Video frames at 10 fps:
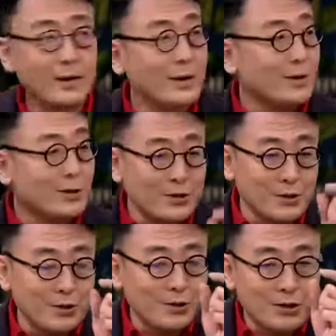对，
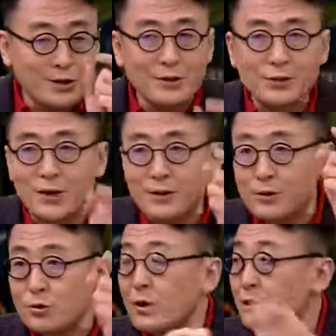你真算
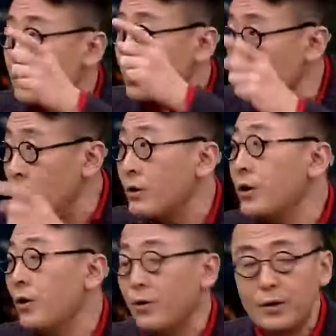你算上九幺
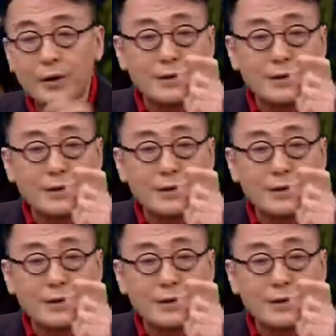幺，